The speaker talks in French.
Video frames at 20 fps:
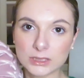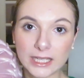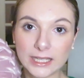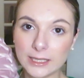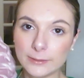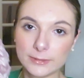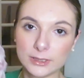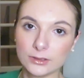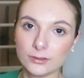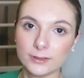Il
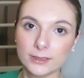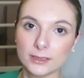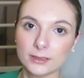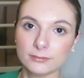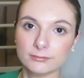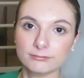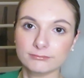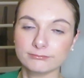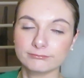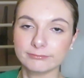est magnifique.
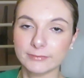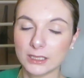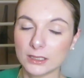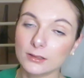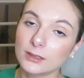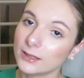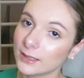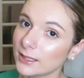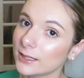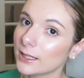
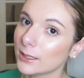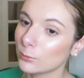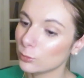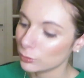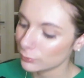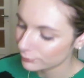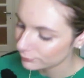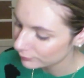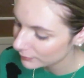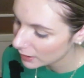Très très beau.